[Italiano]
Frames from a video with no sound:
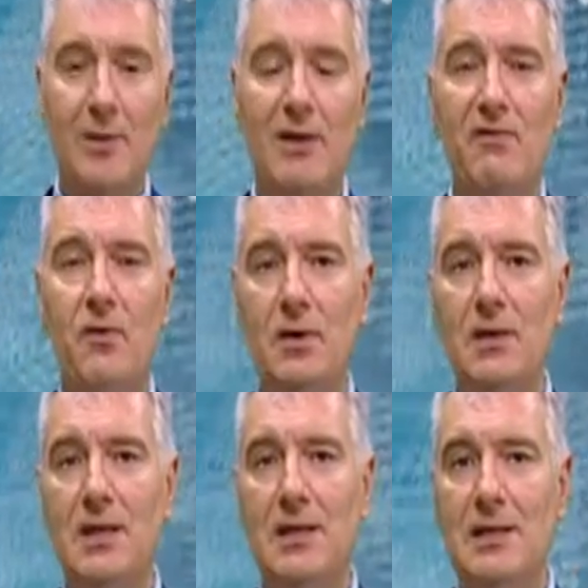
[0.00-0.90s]
una
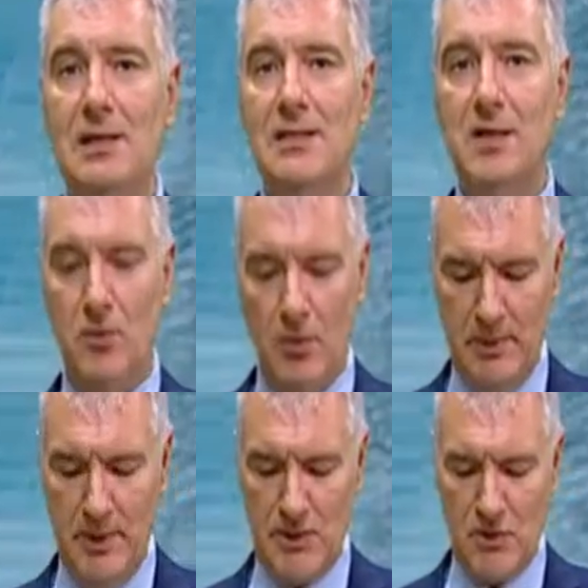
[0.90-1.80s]
forte crisi
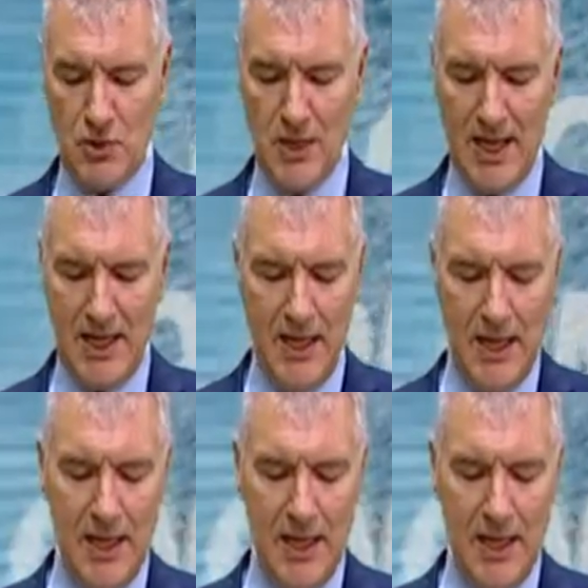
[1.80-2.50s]
economica e sociale